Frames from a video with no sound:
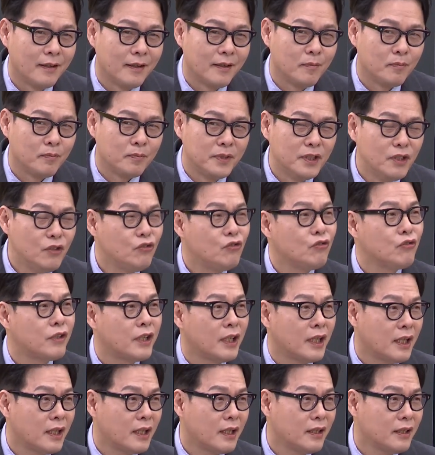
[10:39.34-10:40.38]

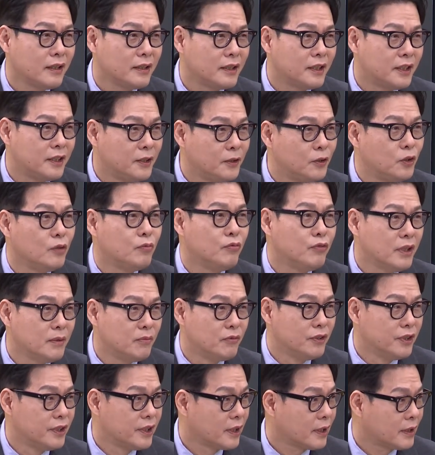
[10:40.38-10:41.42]
민주당 지도부의
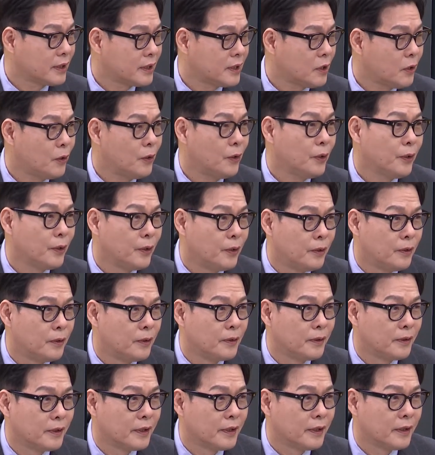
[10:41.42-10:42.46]
문제가 커요.
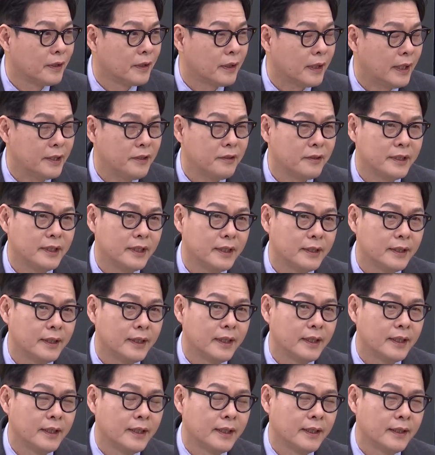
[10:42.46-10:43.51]
가령
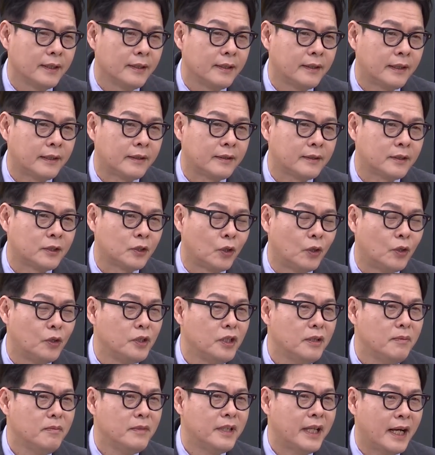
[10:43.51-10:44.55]

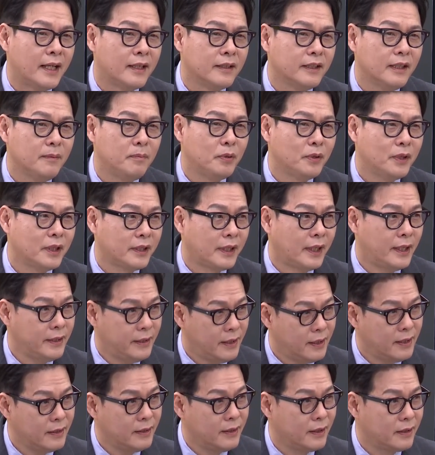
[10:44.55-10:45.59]
전임 당대표가
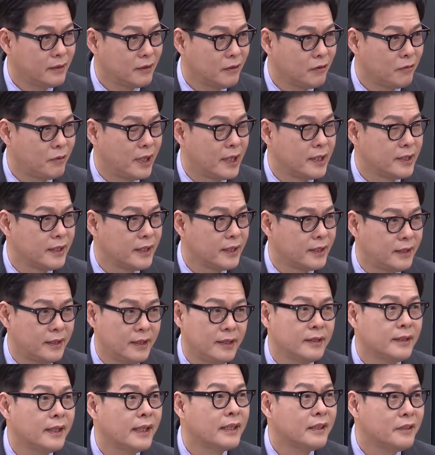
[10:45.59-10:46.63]
탈당한다는 건 굉장히
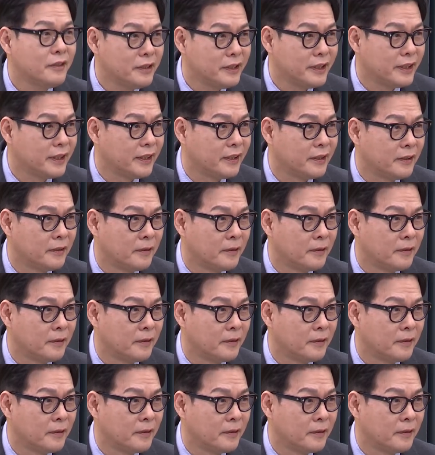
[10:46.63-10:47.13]
큰 사건이에요.